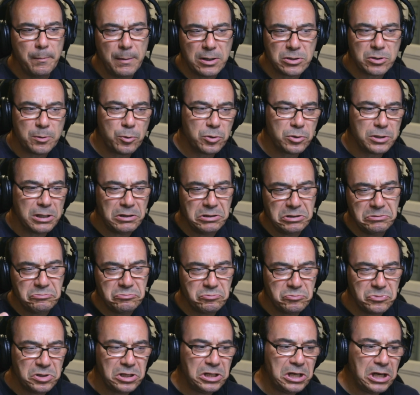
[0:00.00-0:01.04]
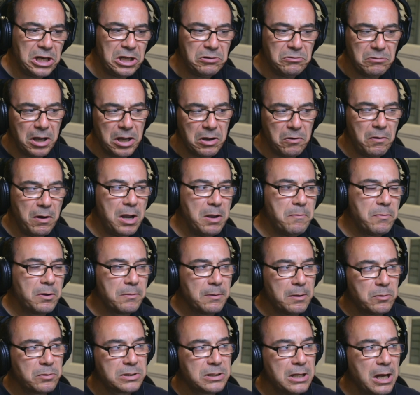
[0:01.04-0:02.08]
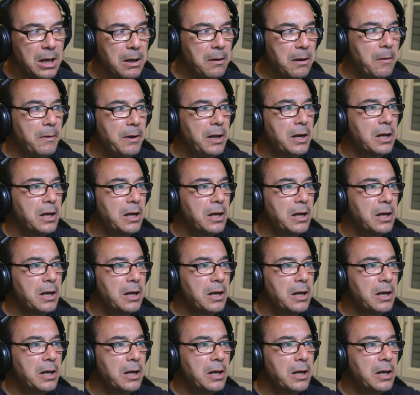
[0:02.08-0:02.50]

Además, como no tan dinerito ahí guay, pero pues vamos a,